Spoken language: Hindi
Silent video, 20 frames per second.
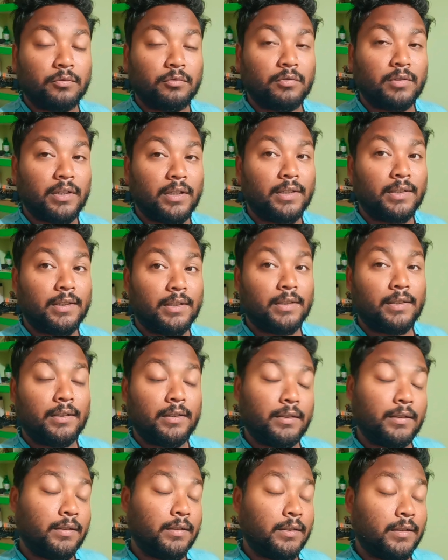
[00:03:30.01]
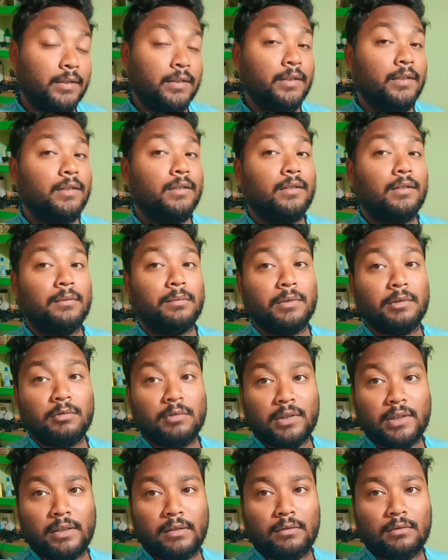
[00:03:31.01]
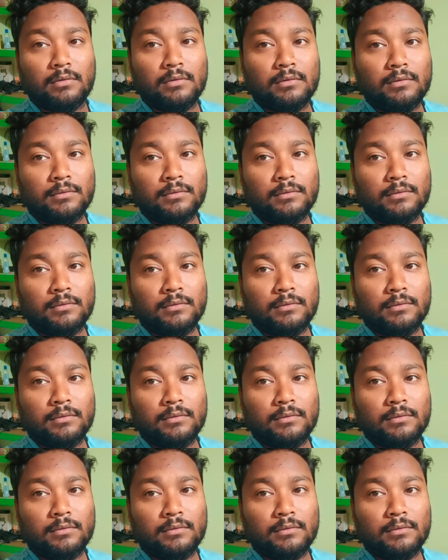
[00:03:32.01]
गया था अभी उठा हूँ